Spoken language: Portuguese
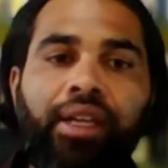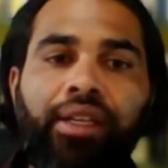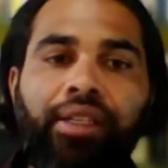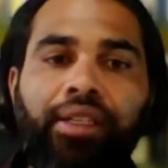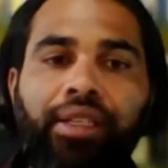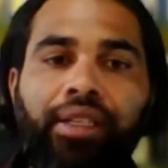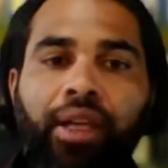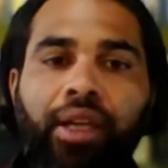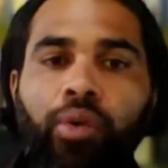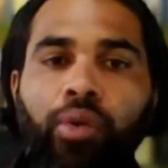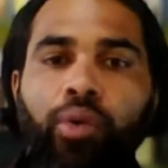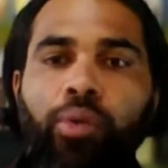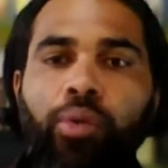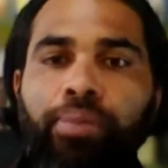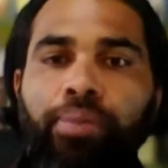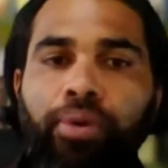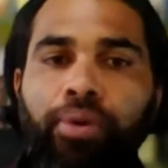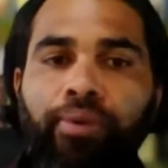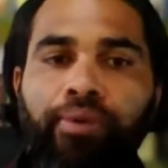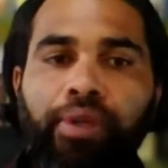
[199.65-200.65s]
Então, o
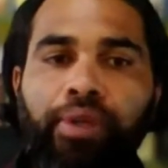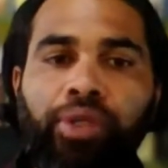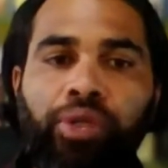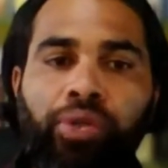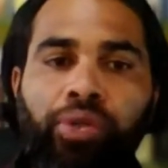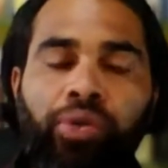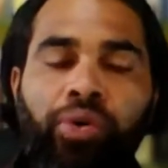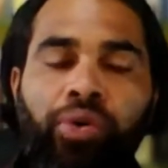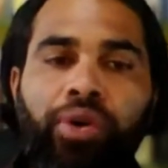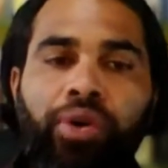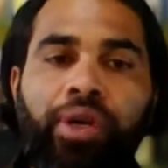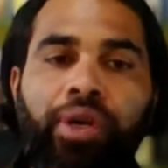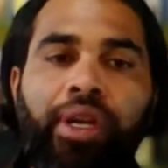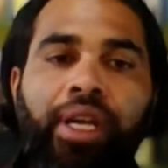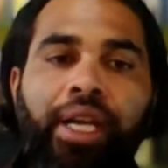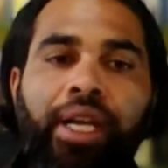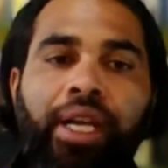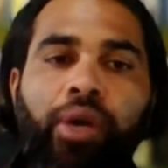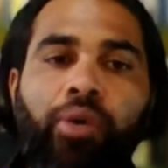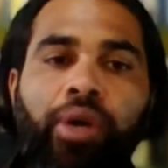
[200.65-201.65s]
professor
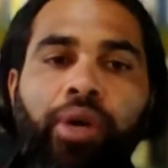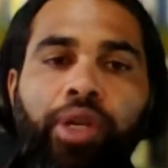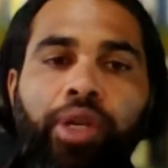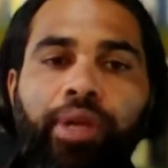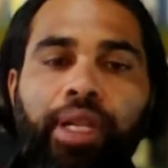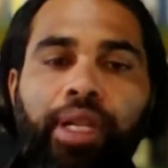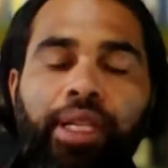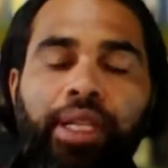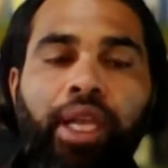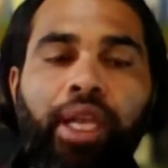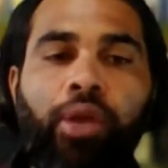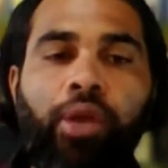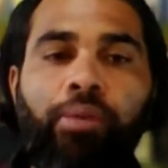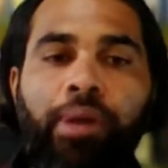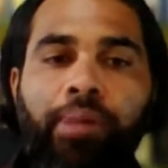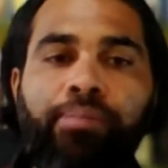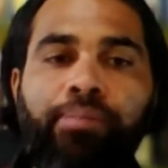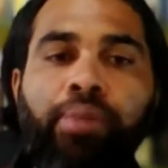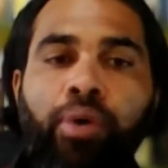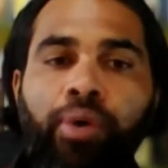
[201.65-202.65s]
quando ele tem
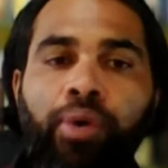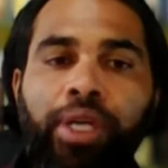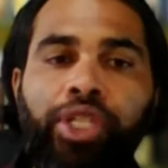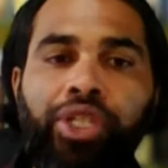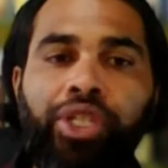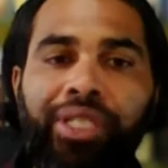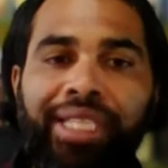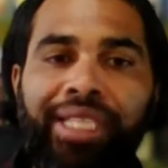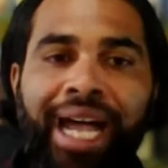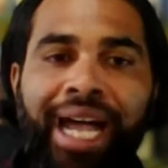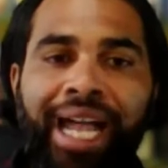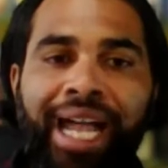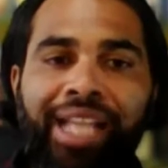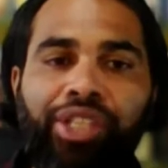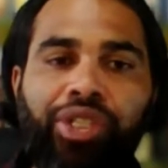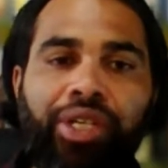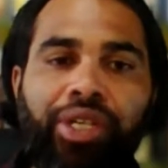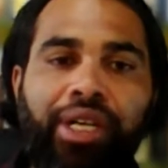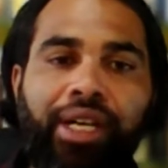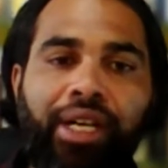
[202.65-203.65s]
uma boa
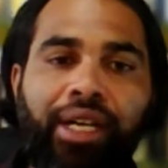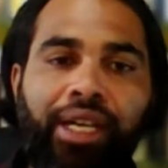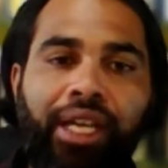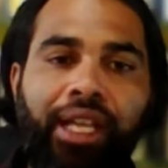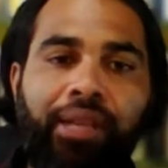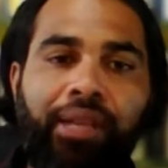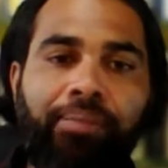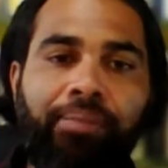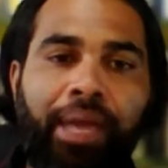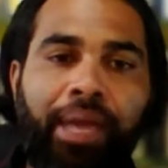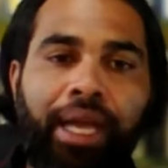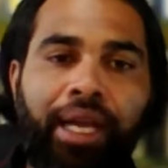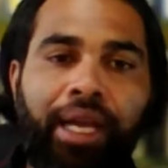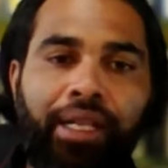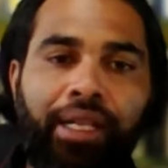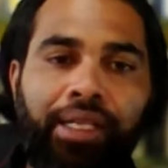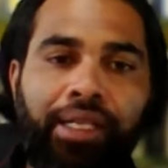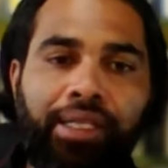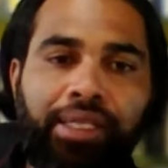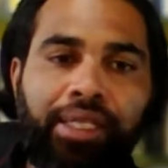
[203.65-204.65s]
didática, ele pega
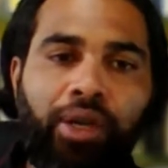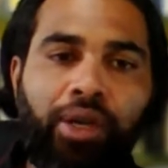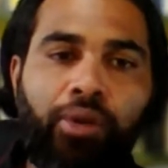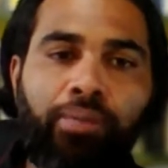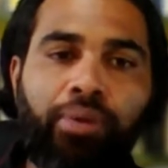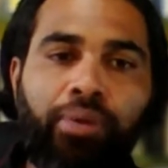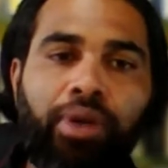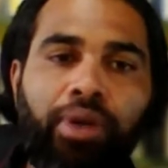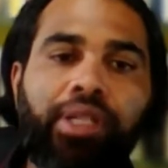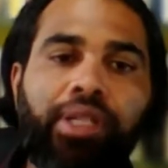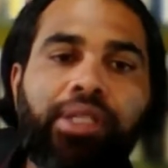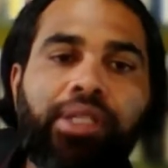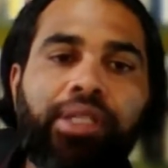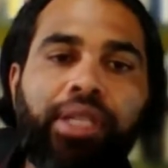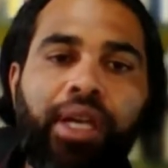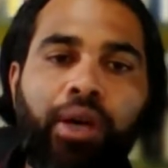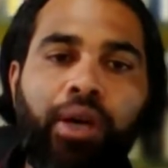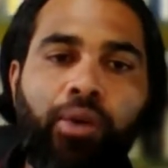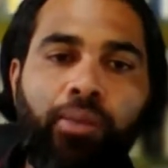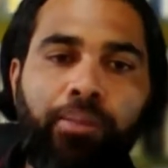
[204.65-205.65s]
lição por
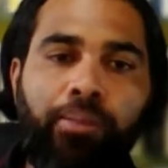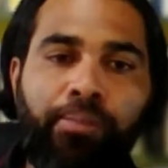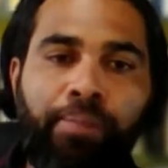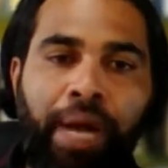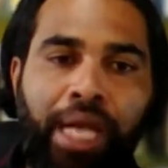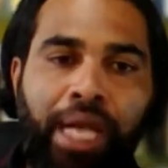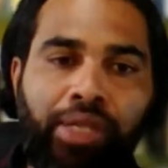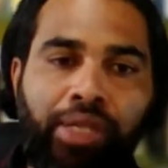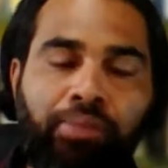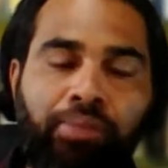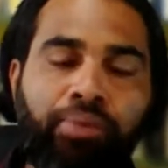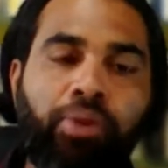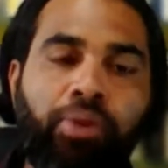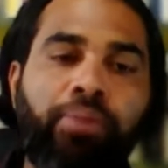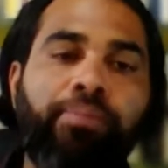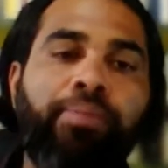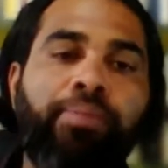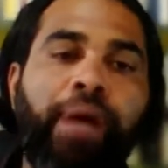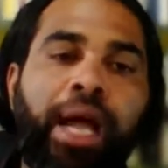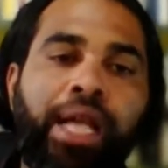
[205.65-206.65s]
lição, passo
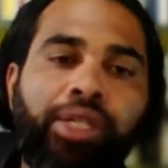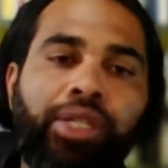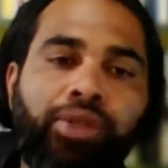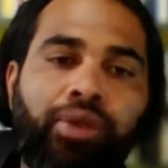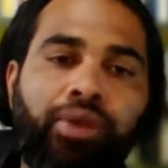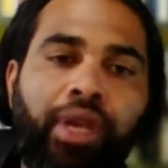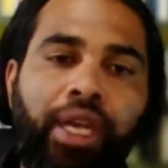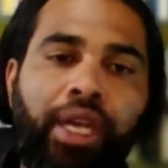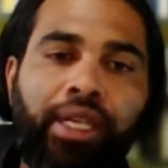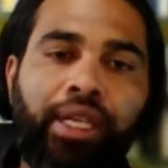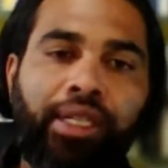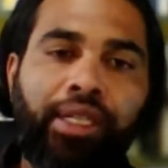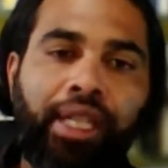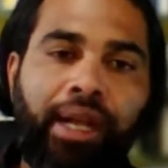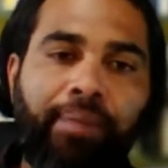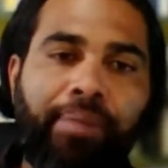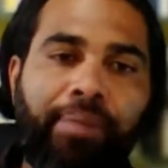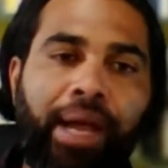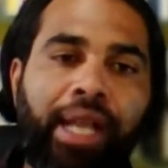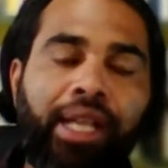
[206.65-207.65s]
por passo,
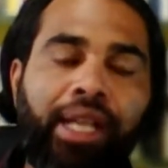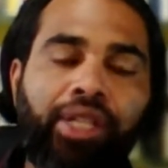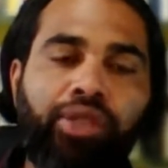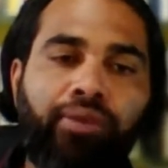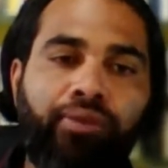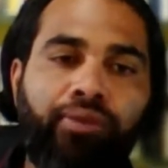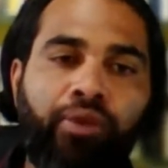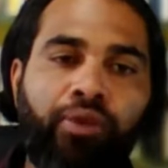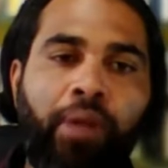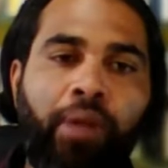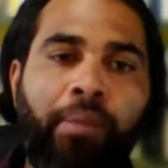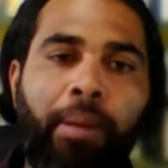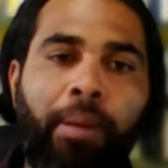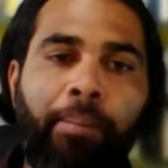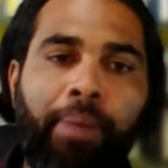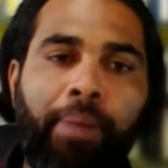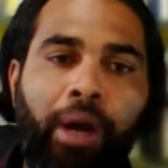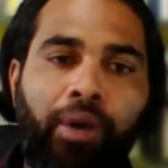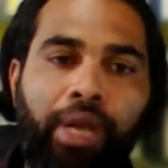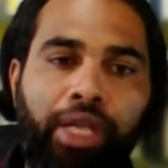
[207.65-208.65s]
trabalha de
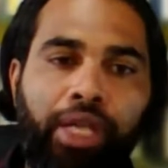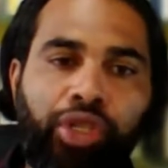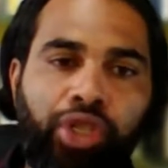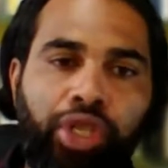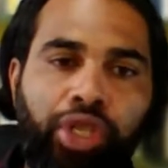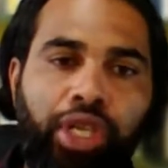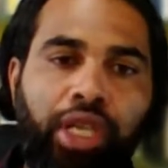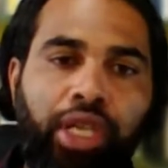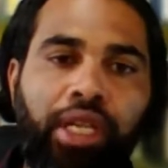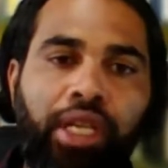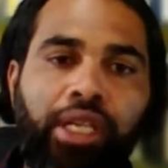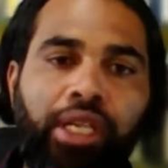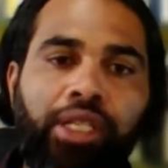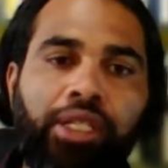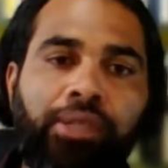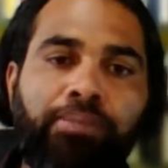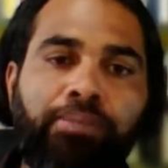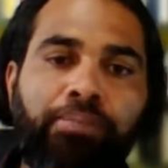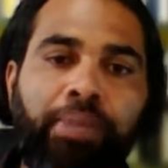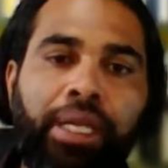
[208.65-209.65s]
forma paulatina,
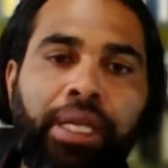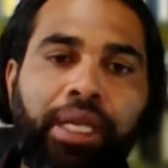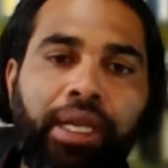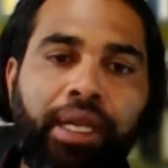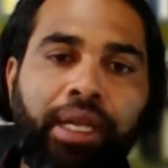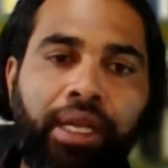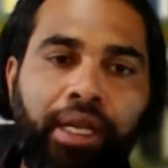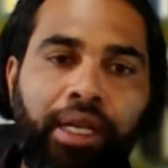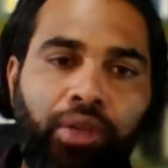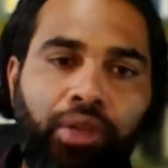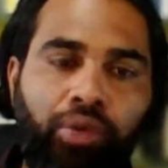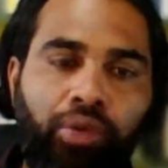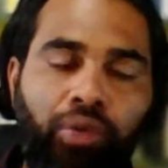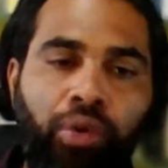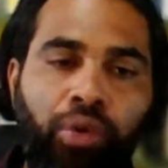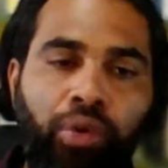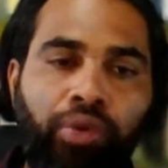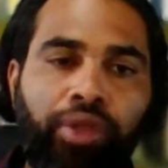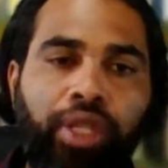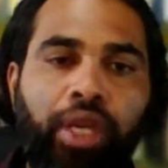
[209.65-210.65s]
explicando o
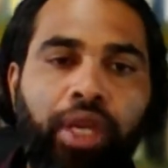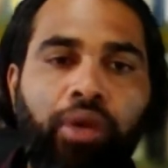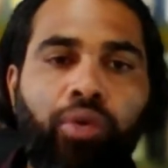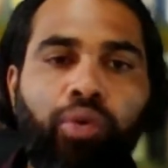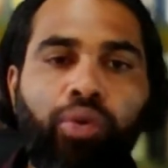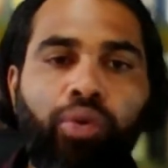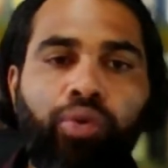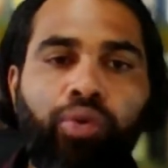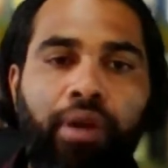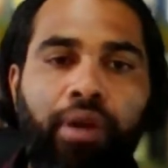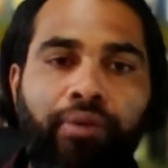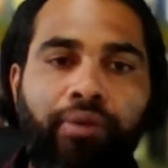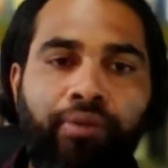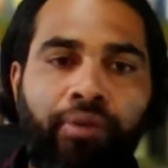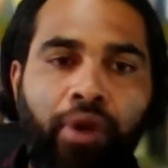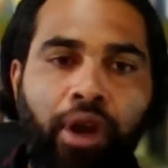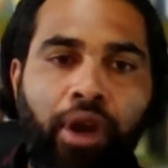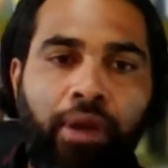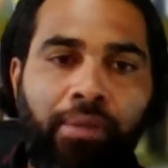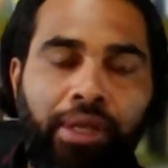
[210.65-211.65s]
conteúdo, a
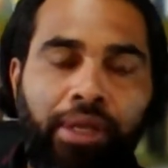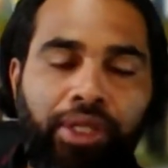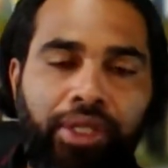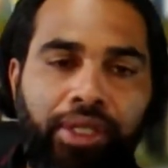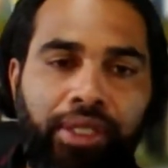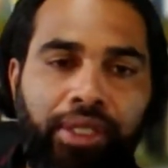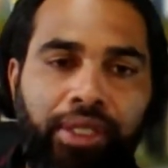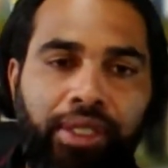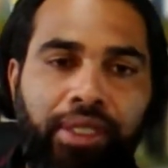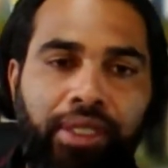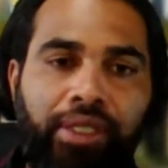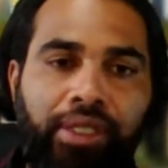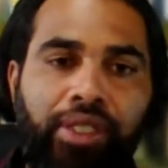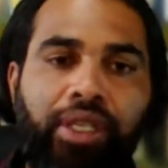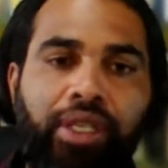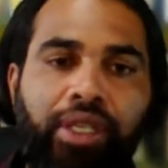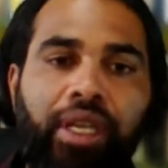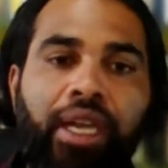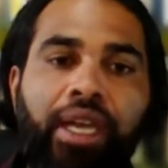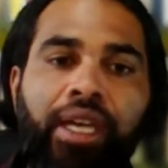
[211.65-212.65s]
forma de,
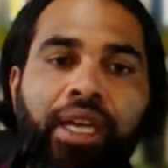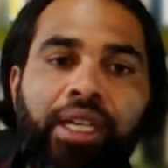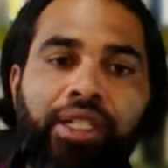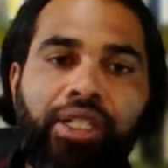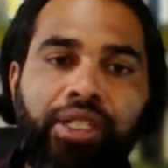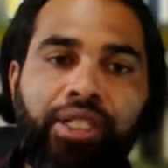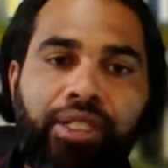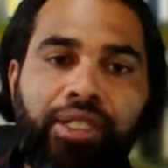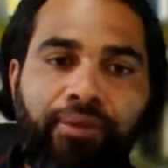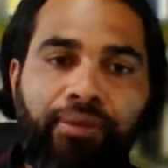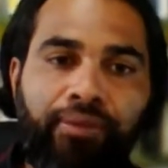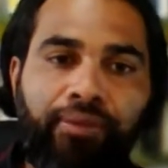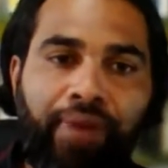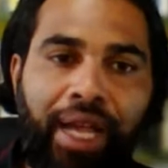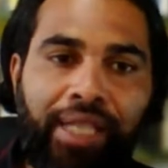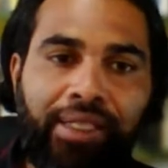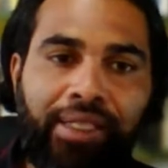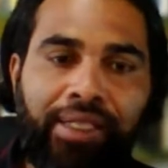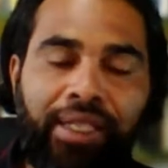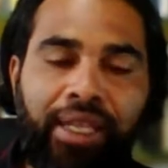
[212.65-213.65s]
de, de se
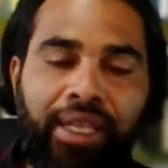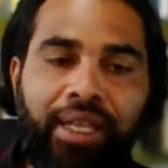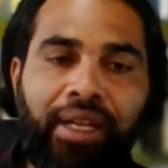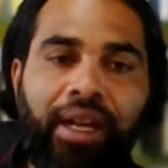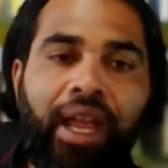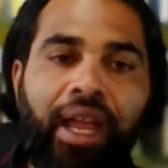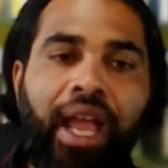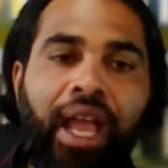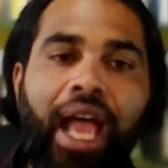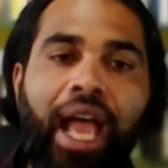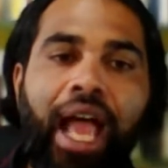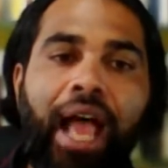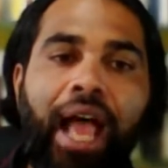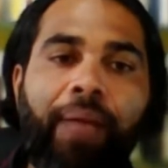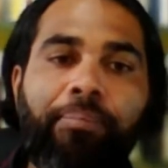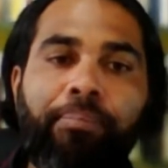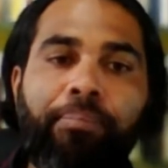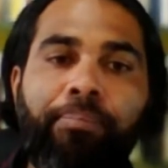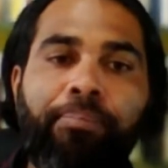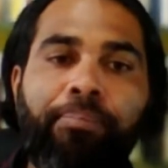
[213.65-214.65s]
fazer,
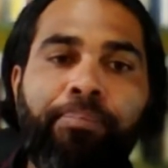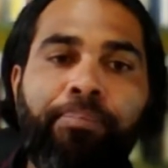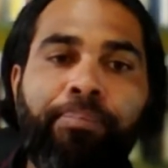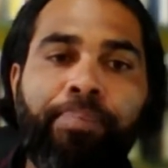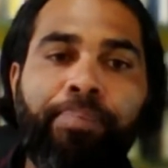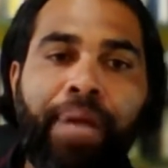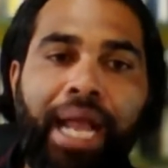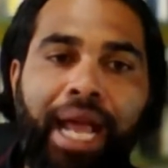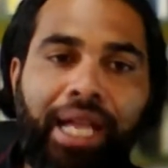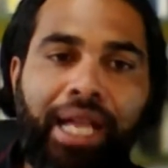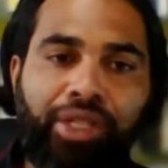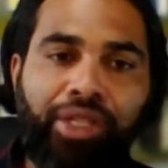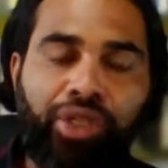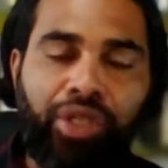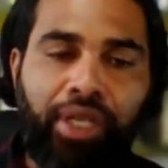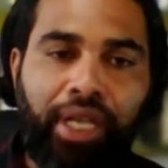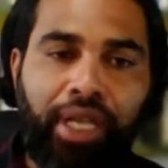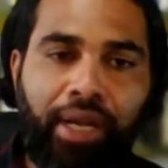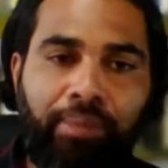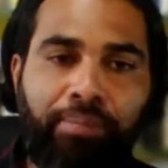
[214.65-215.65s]
a
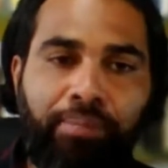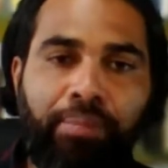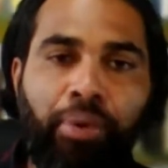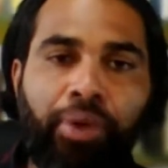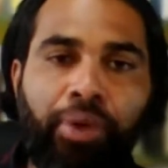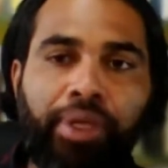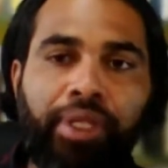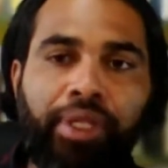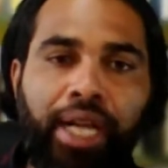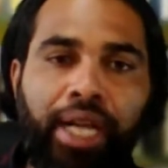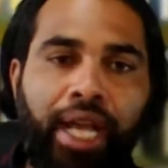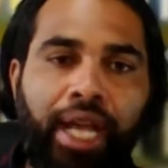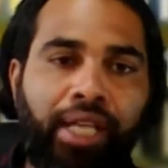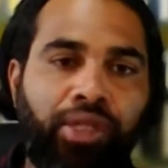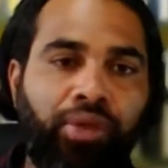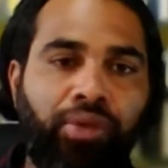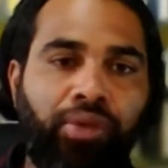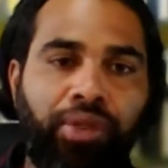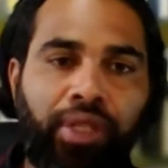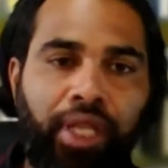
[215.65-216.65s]
prática por
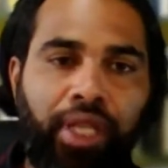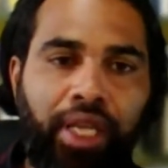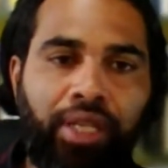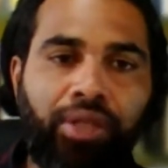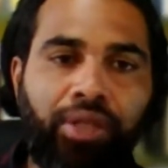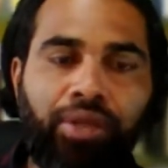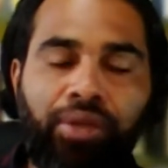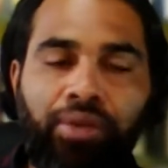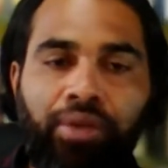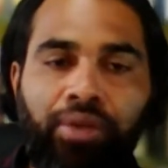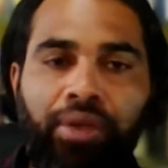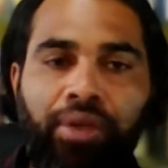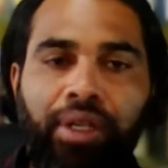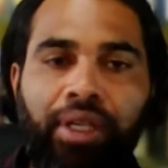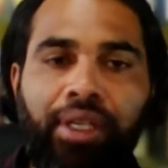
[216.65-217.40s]
trás do texto.